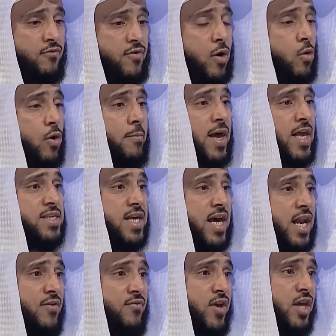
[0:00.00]
فهو ما
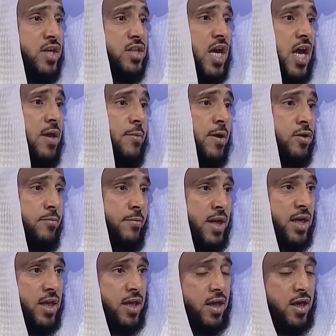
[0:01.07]
زال فيه شائبة
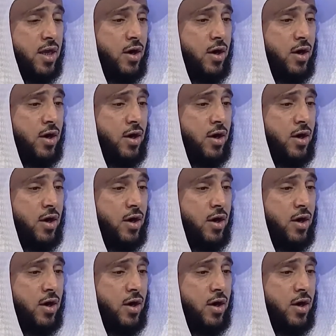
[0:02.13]
ملكه